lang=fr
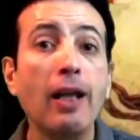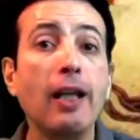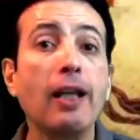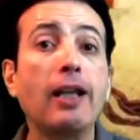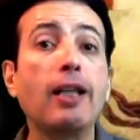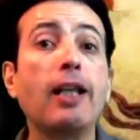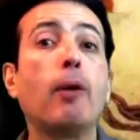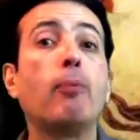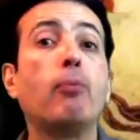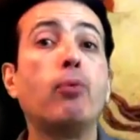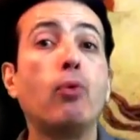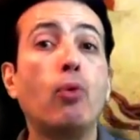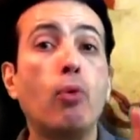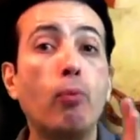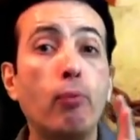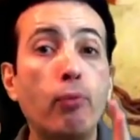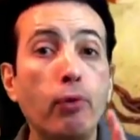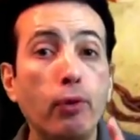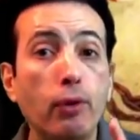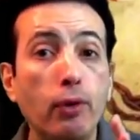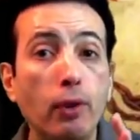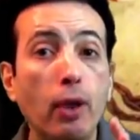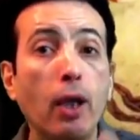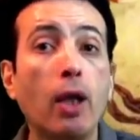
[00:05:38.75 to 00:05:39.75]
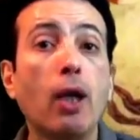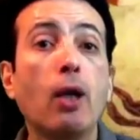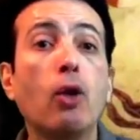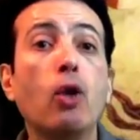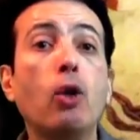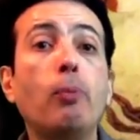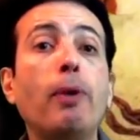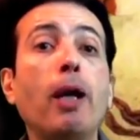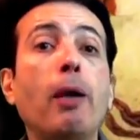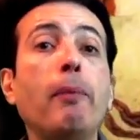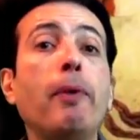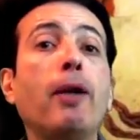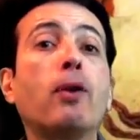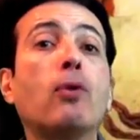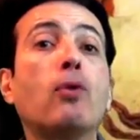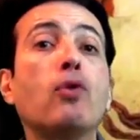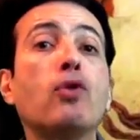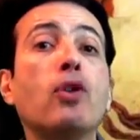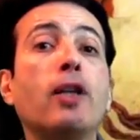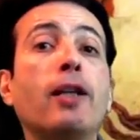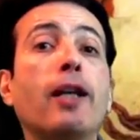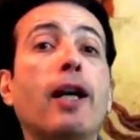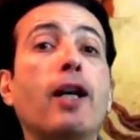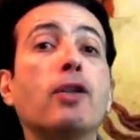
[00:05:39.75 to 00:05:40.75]
qui a pour but de permettre aux
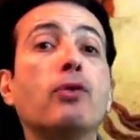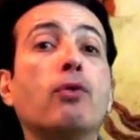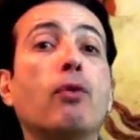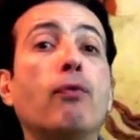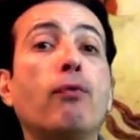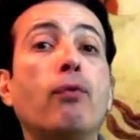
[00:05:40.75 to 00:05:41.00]
générations